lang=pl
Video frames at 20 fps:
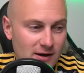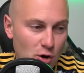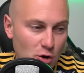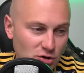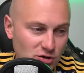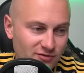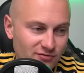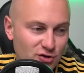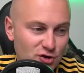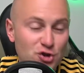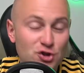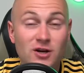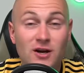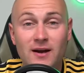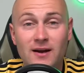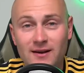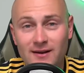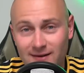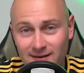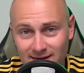Oczywiście
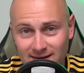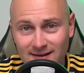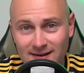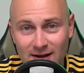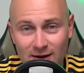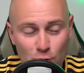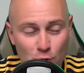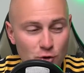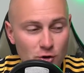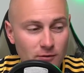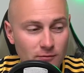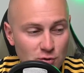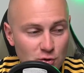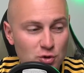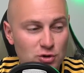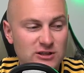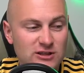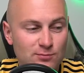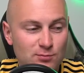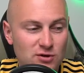liderują
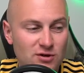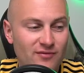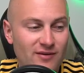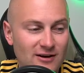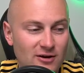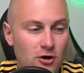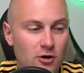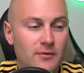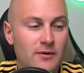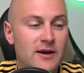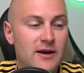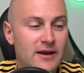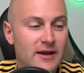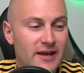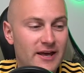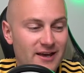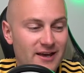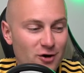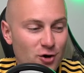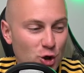już z przewagą
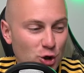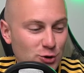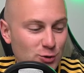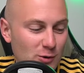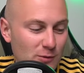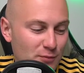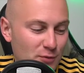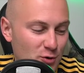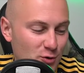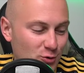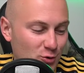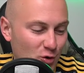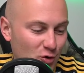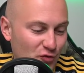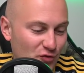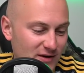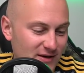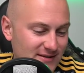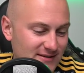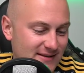8 e,
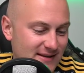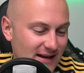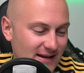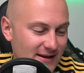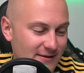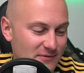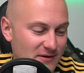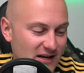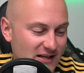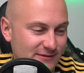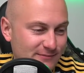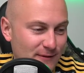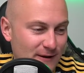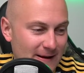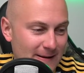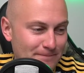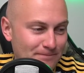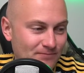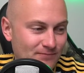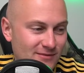punktów i zdaniem
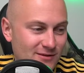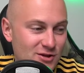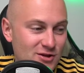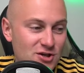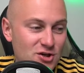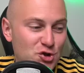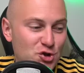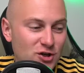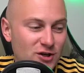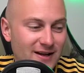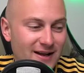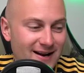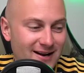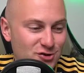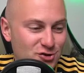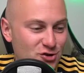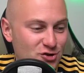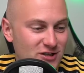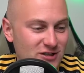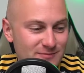Kacpra mm, nic się na
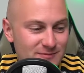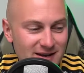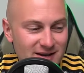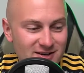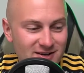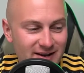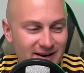razie nie zmieni.